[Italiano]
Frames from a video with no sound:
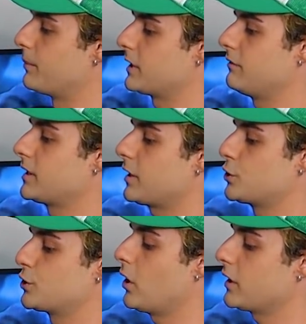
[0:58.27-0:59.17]
per diventare
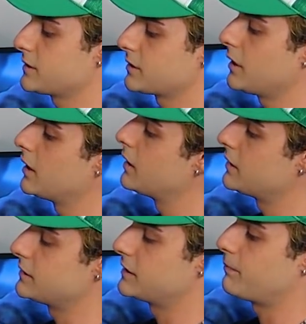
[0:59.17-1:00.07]
shorts,
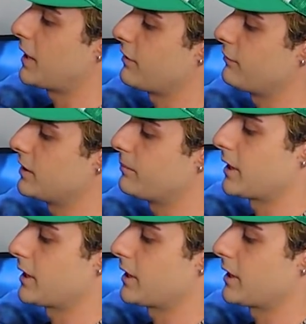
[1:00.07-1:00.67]
zip alla fine